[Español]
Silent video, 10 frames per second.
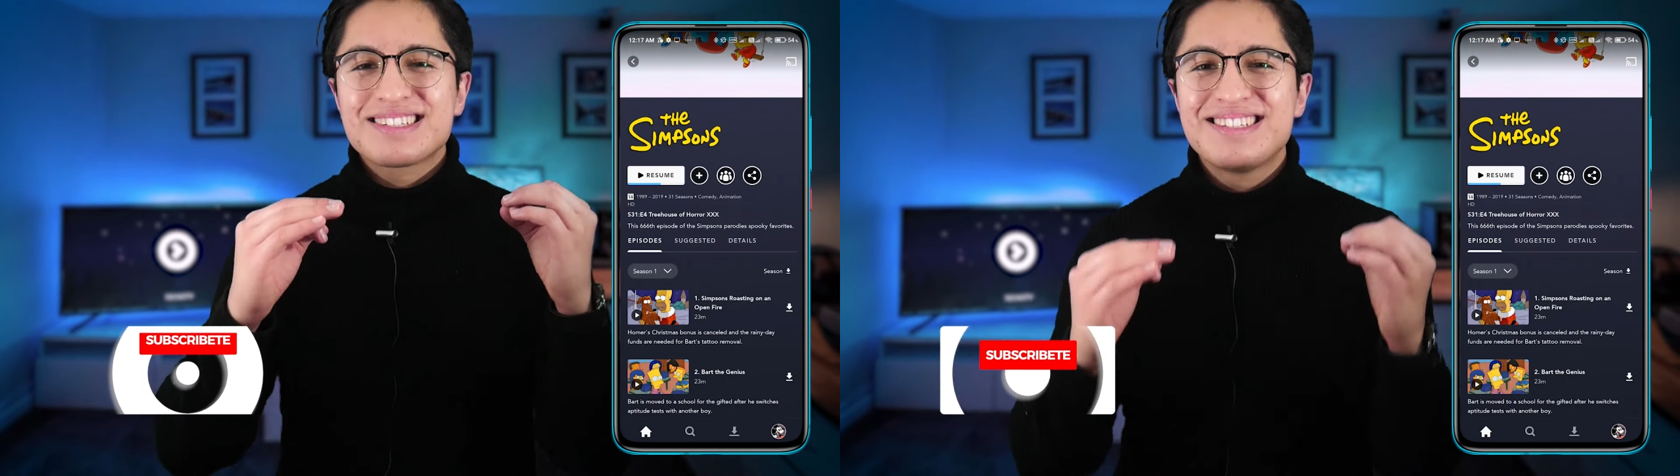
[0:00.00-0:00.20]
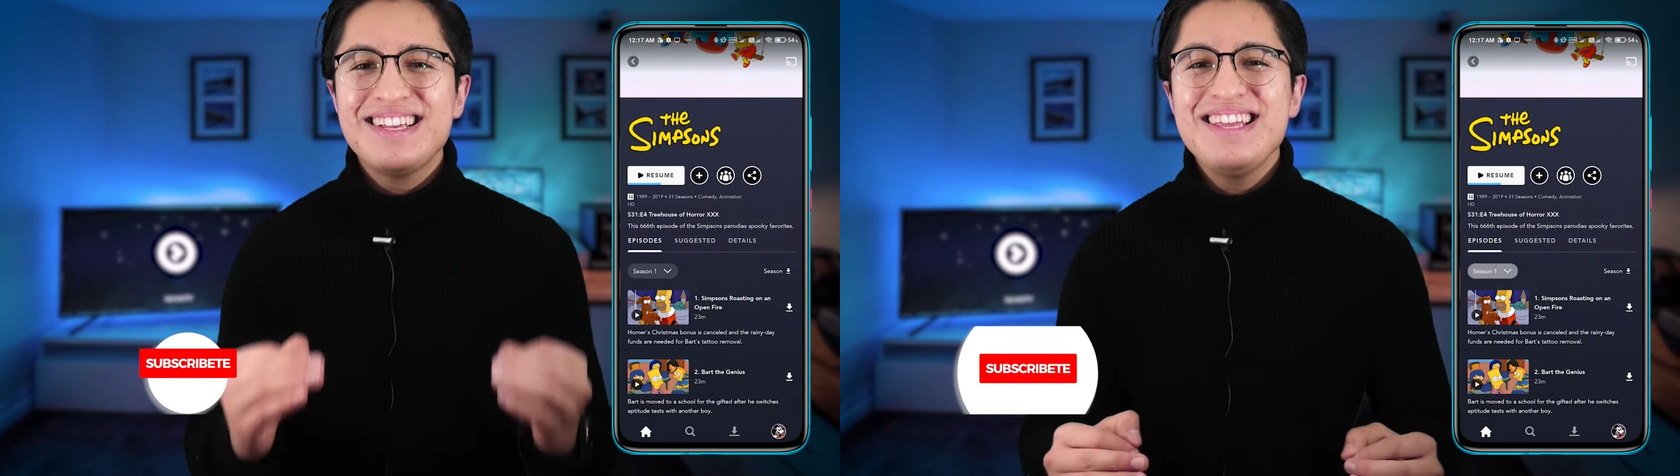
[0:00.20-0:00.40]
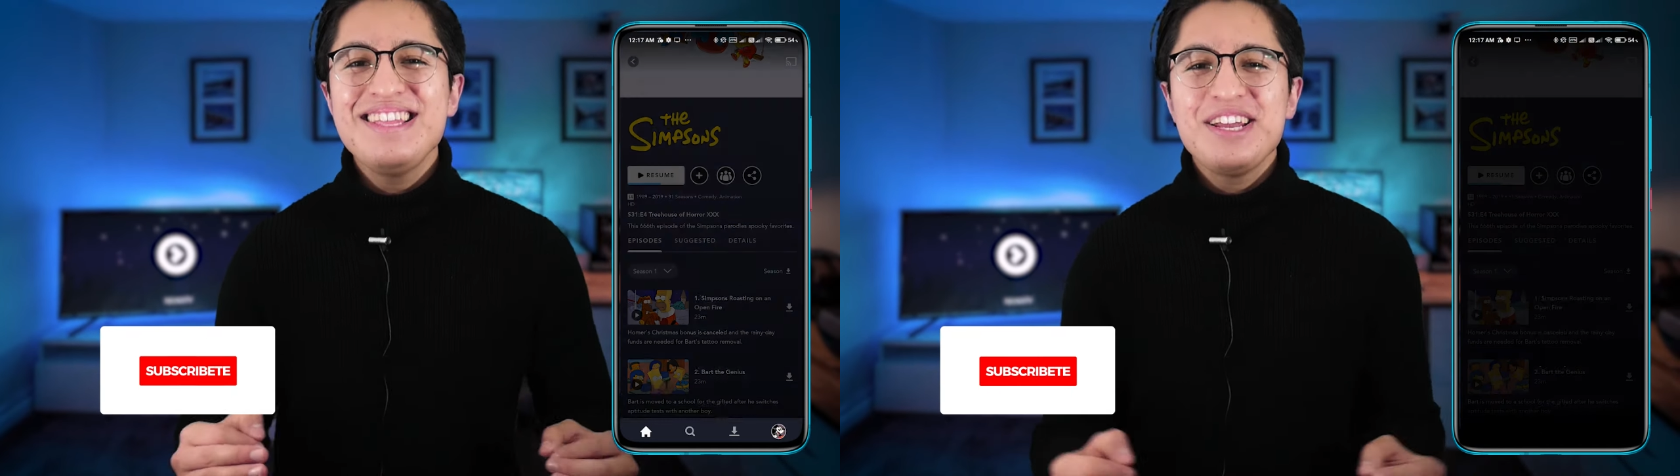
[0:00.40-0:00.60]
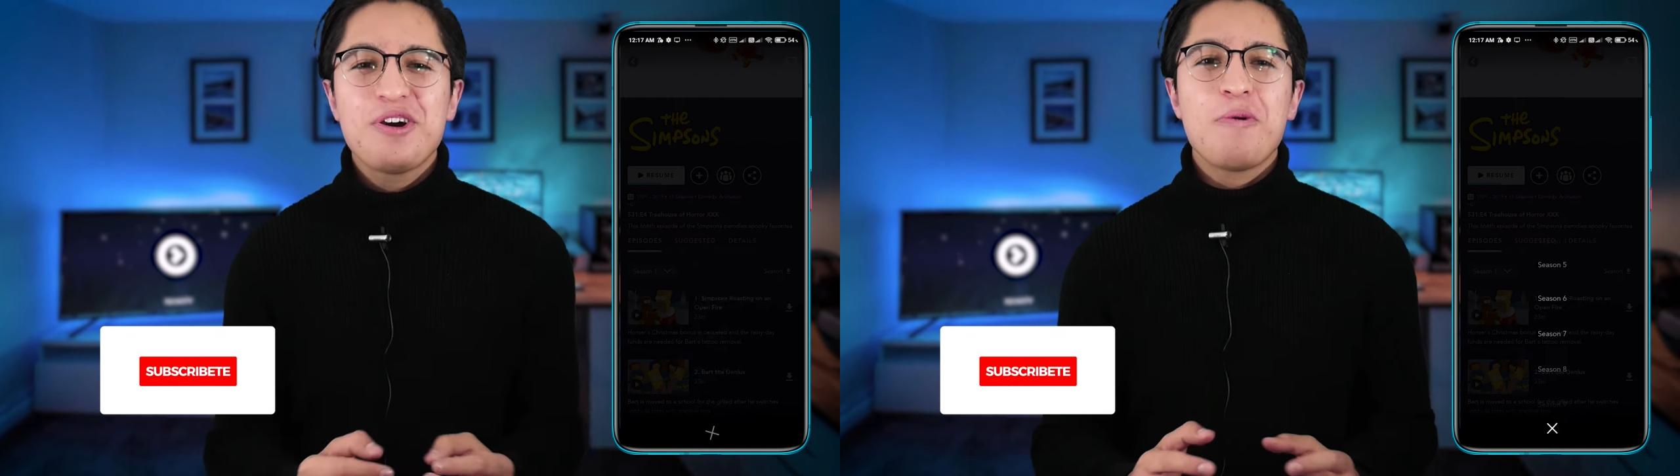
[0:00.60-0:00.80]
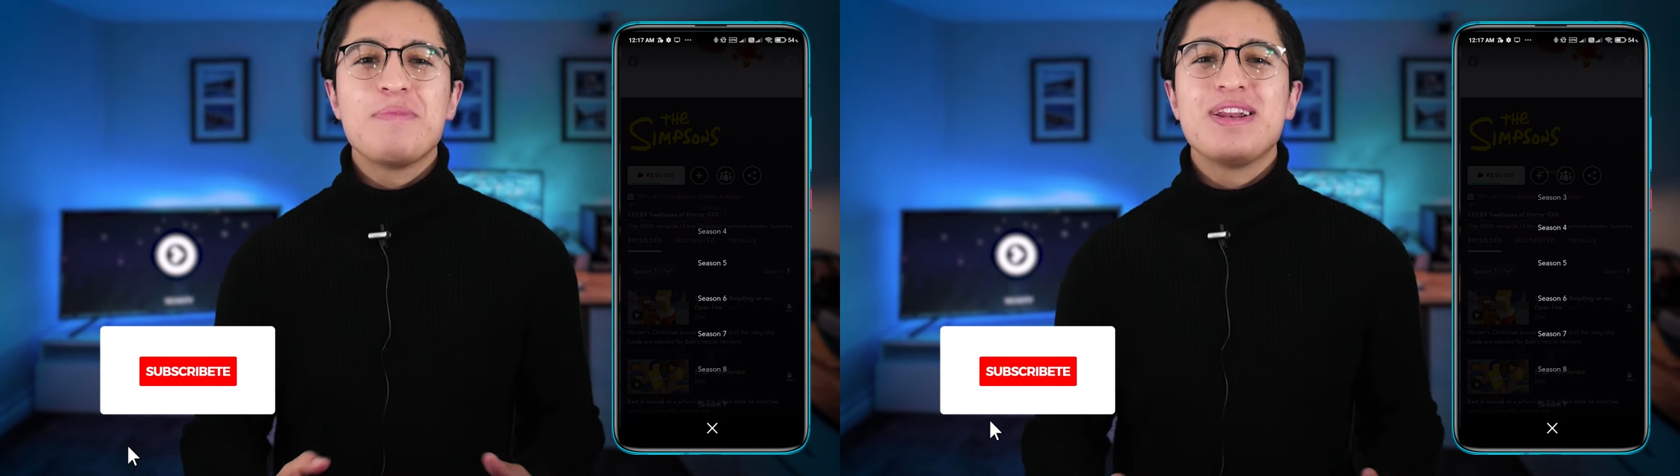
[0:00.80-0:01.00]
sin
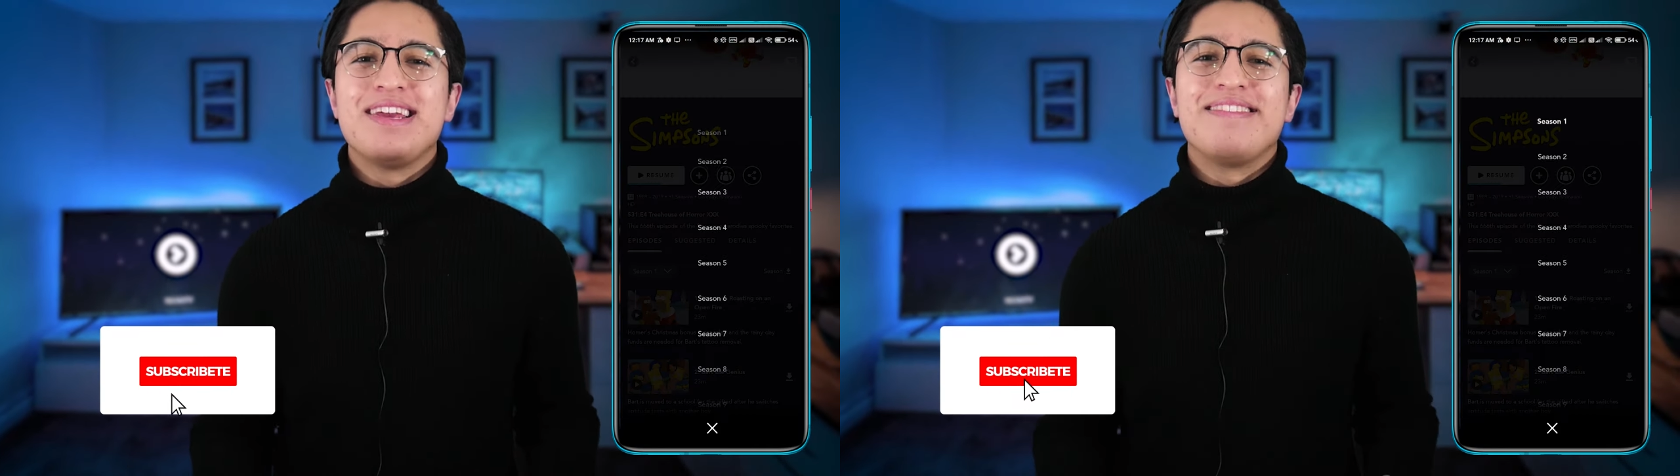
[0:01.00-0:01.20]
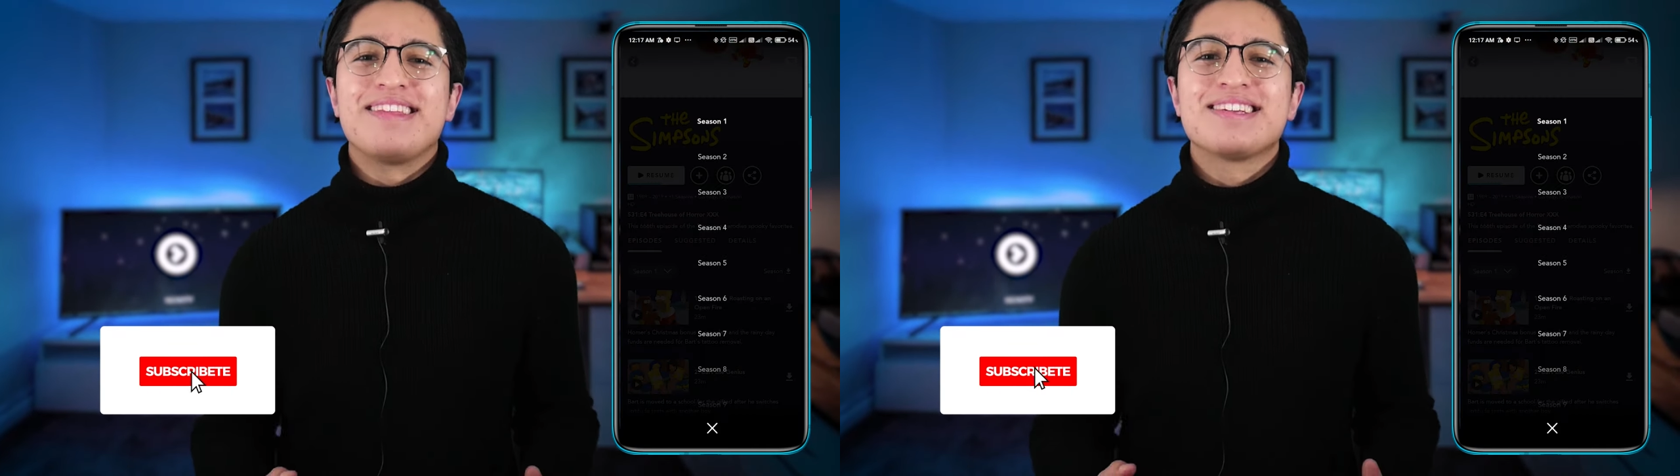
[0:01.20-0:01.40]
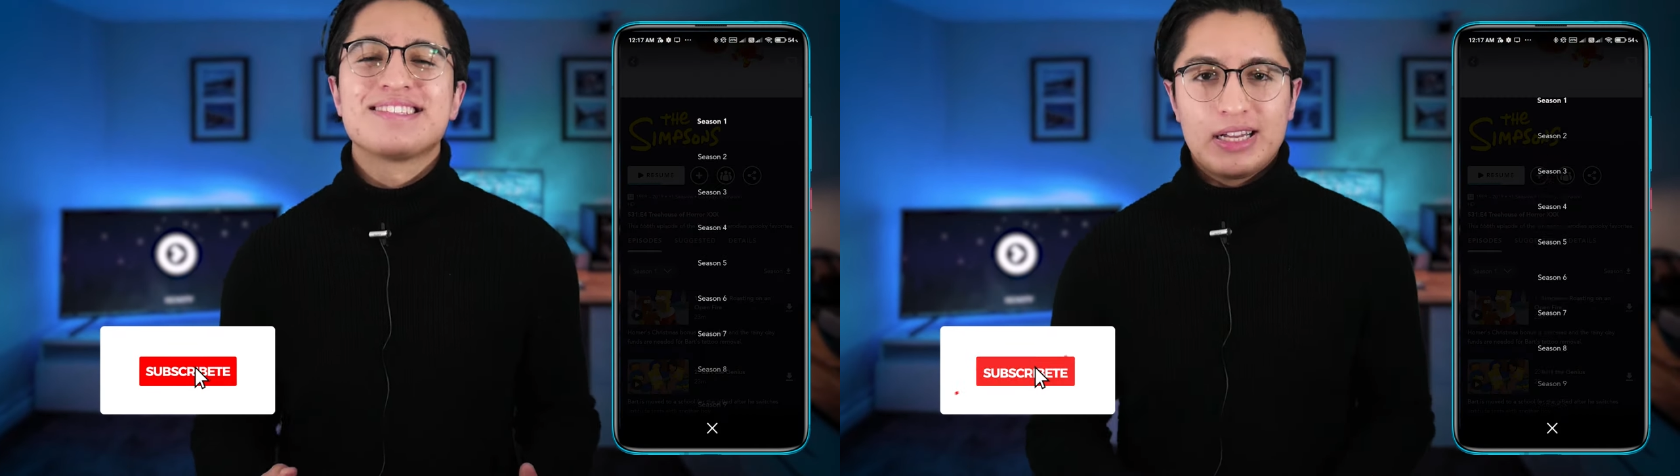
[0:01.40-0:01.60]
inconvenientes.